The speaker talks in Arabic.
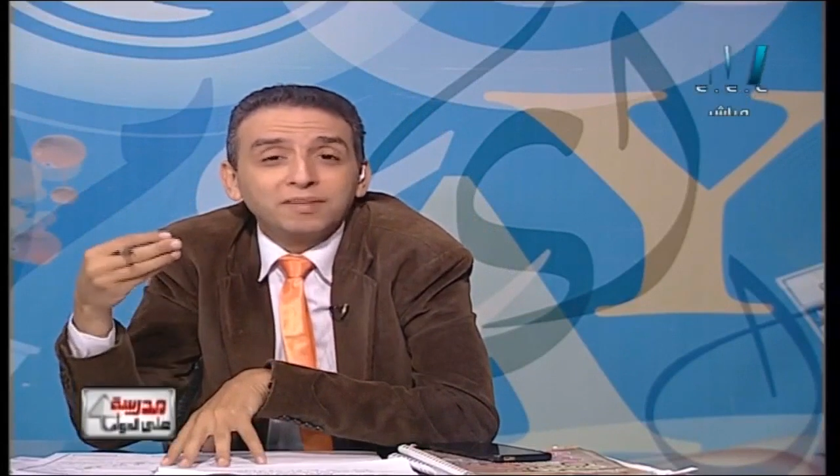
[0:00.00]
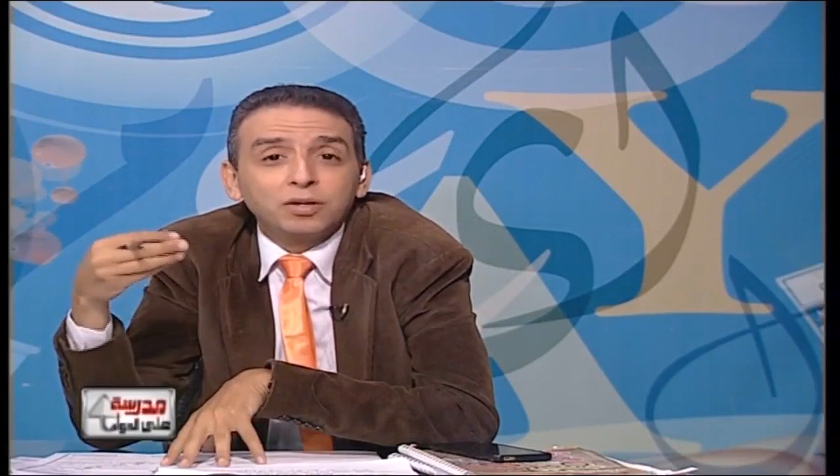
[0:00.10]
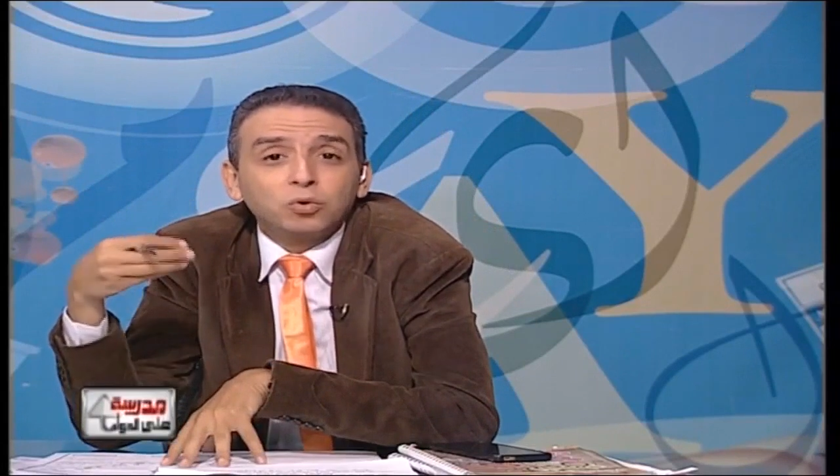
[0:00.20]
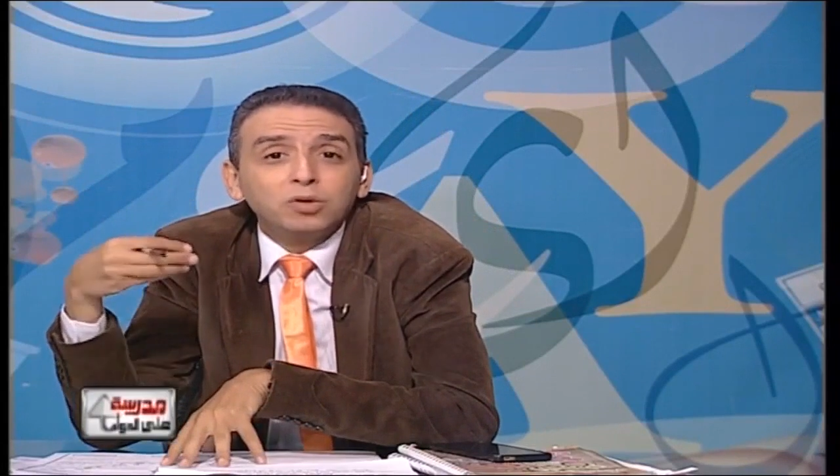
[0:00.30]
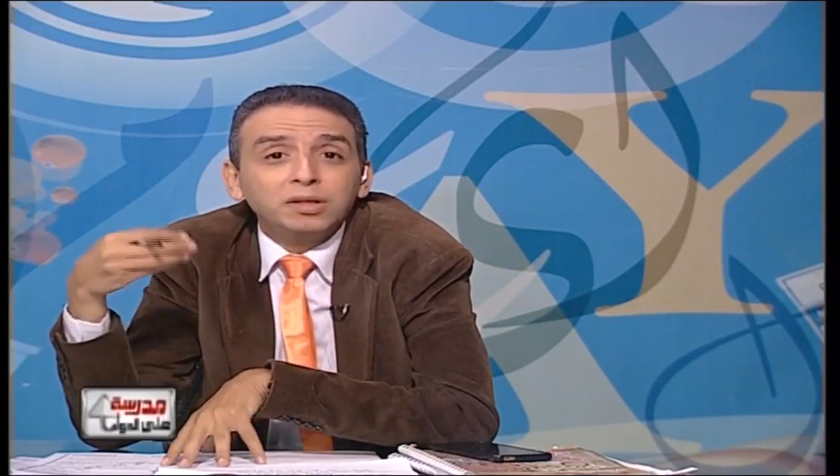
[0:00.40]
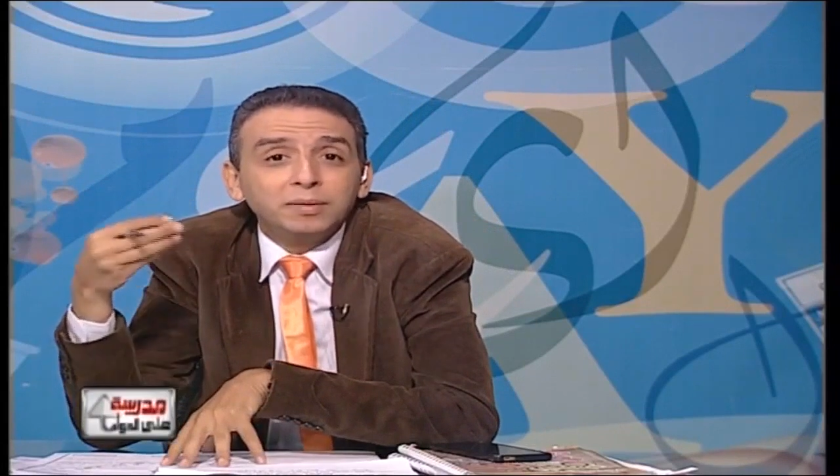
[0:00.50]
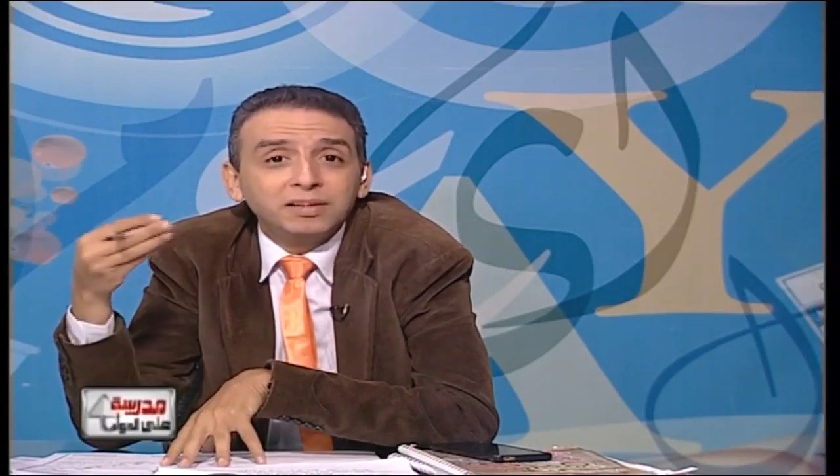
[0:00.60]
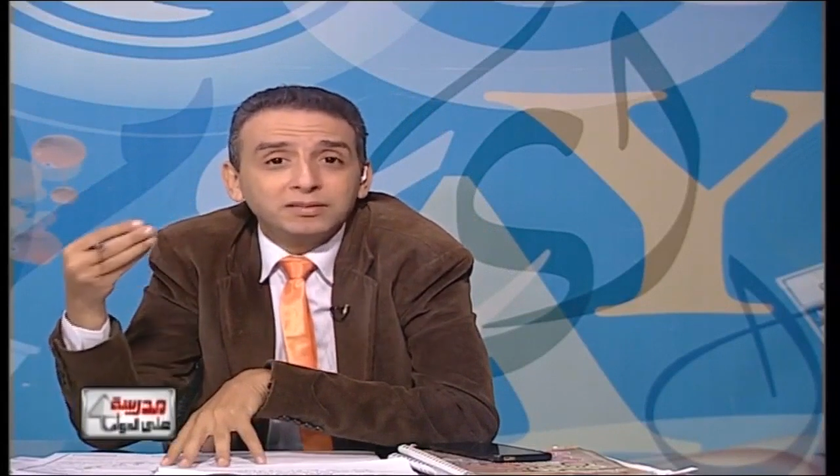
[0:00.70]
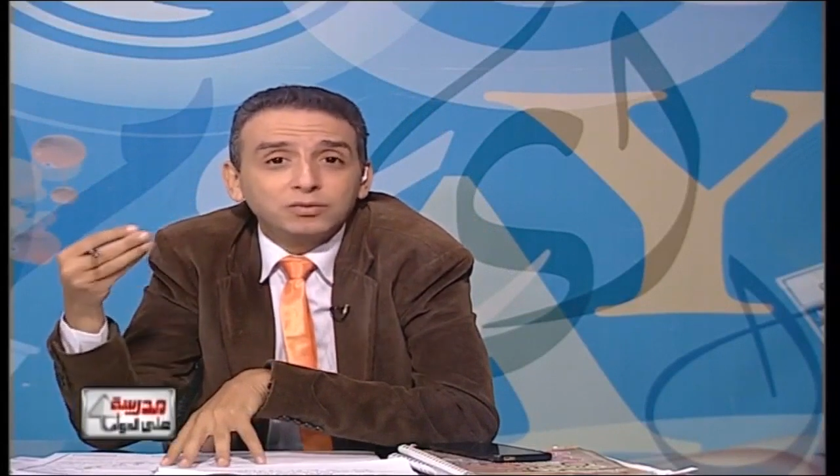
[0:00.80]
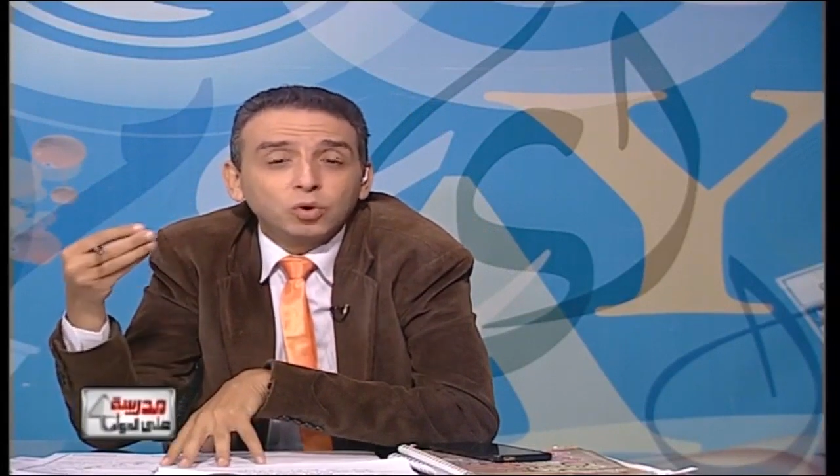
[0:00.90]
مثلا كل
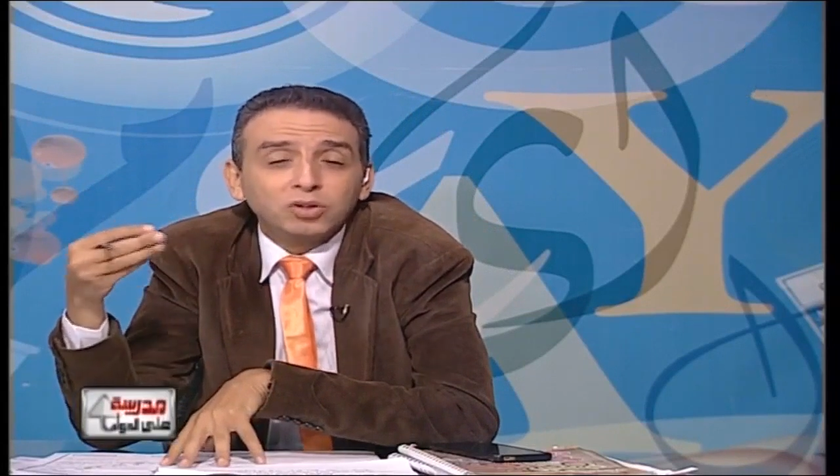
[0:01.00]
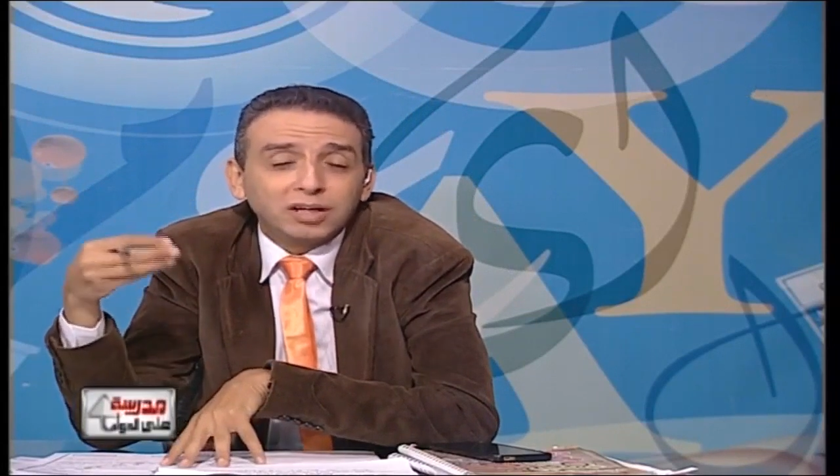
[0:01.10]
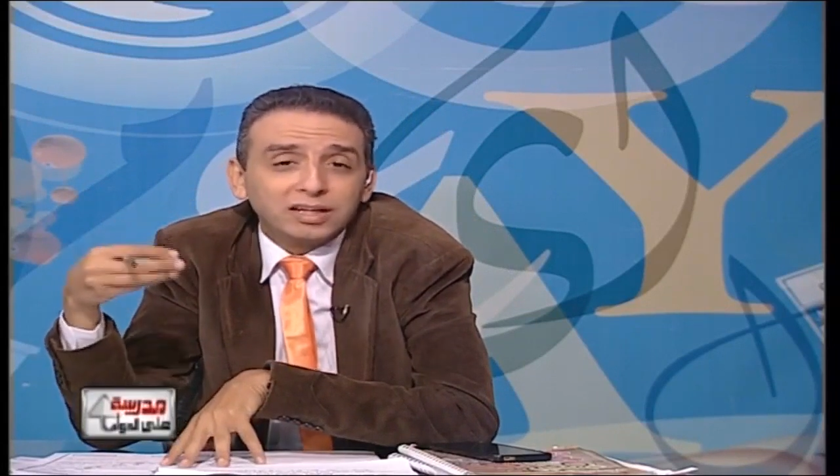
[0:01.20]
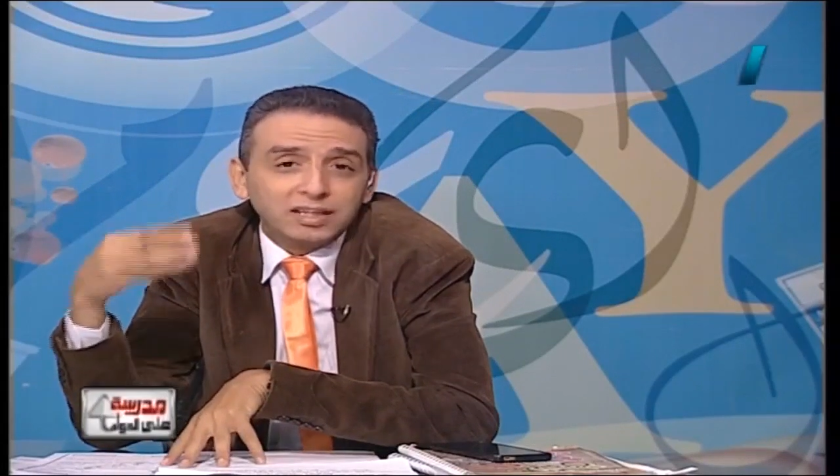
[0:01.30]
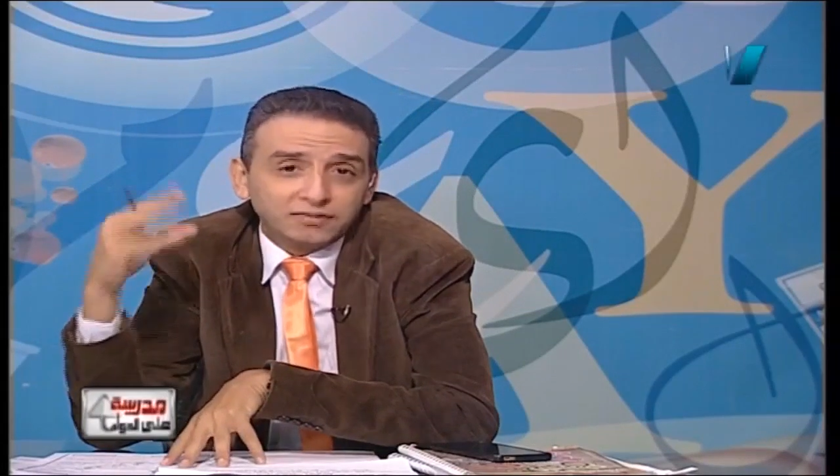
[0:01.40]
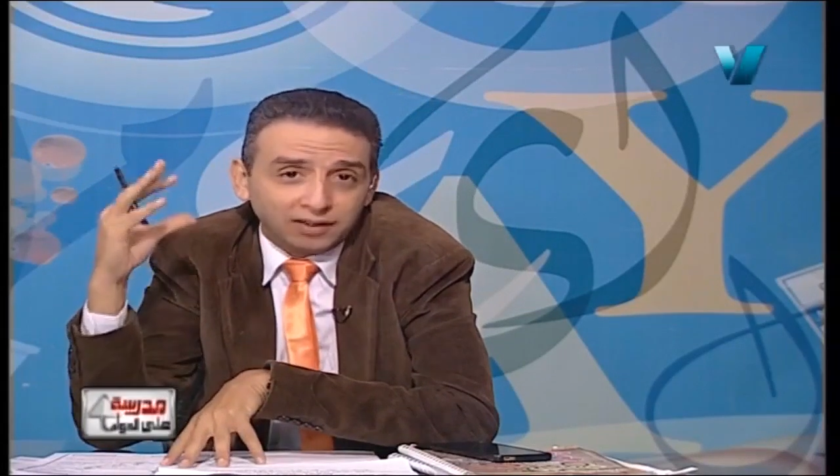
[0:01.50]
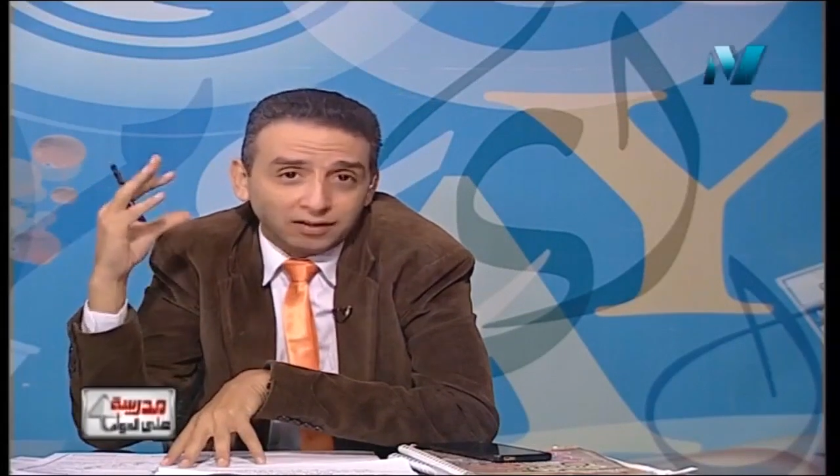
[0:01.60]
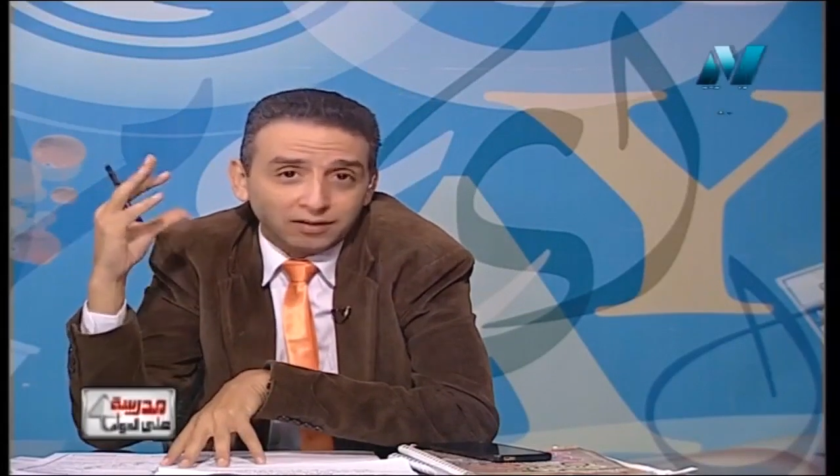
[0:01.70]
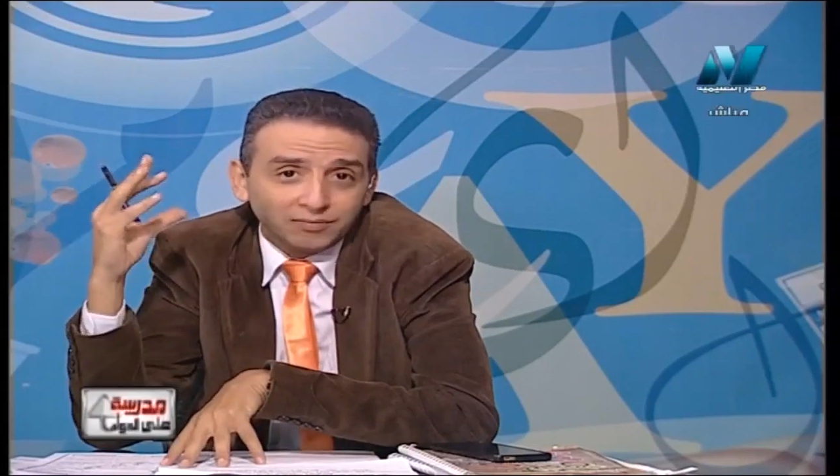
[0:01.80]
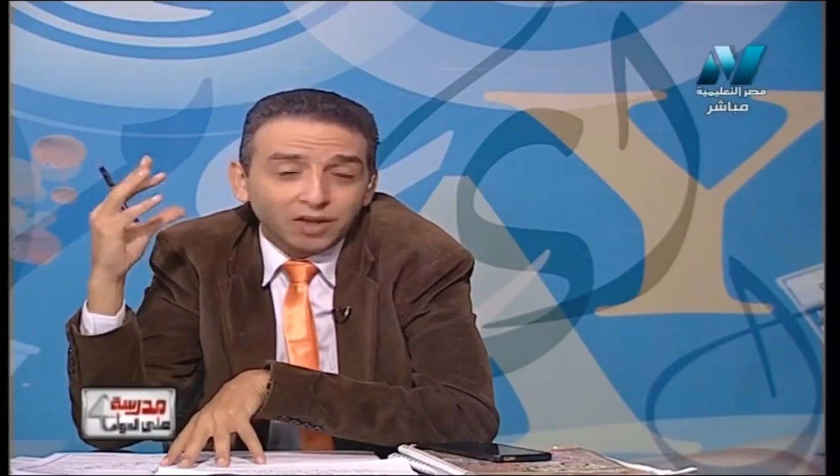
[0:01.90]
بيت تعطي عليه فكره